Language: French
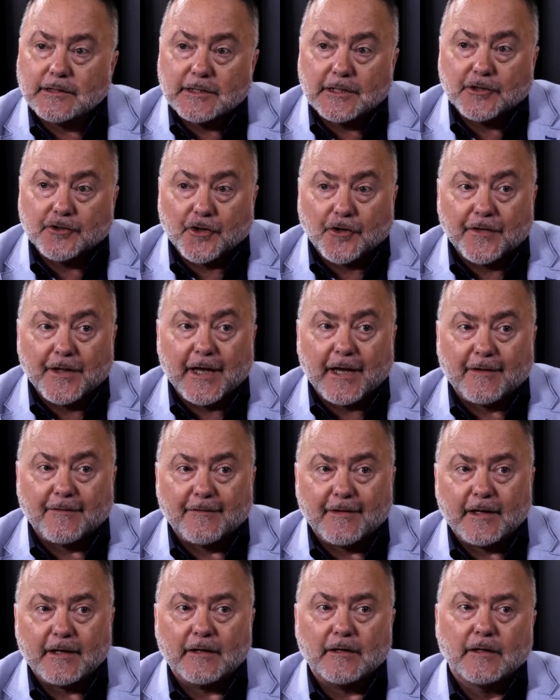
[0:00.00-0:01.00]
tenait
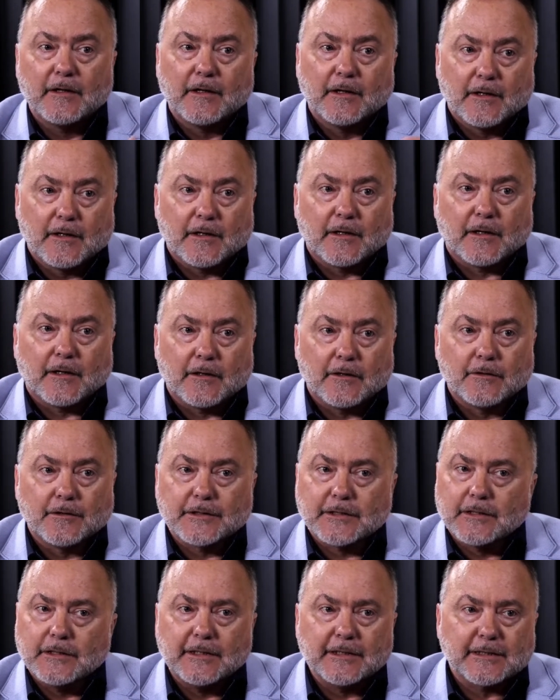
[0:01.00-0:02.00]
avant, euh, là,
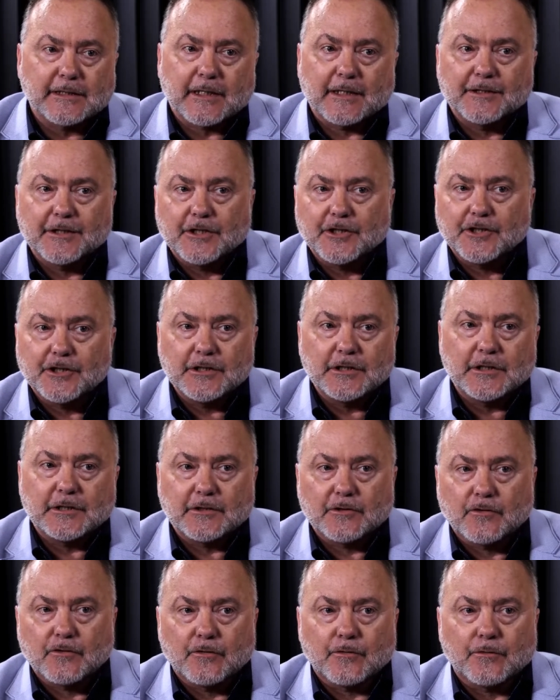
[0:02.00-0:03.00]
c'est des stratégies qui
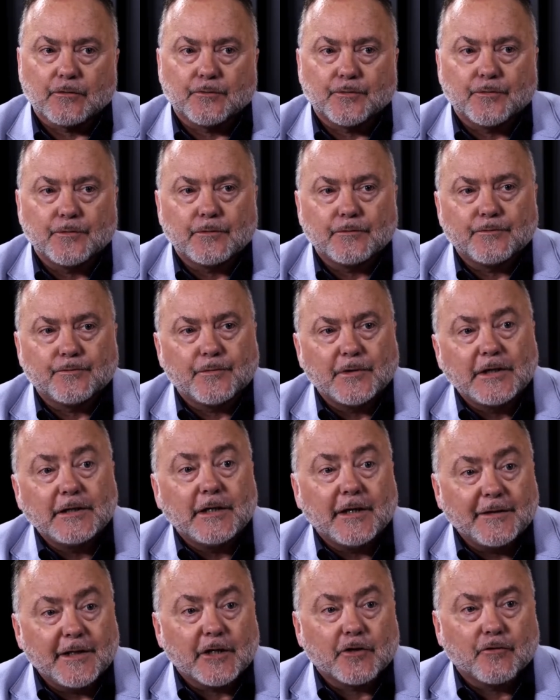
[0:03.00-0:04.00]
sont
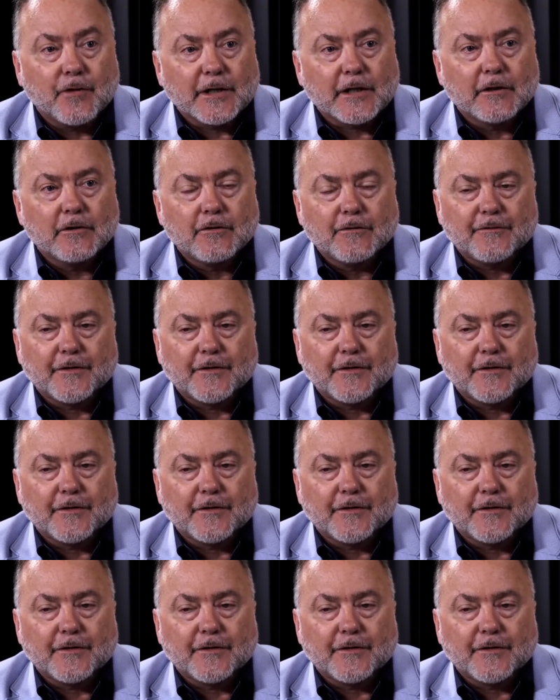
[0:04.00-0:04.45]
inadéquates. Là.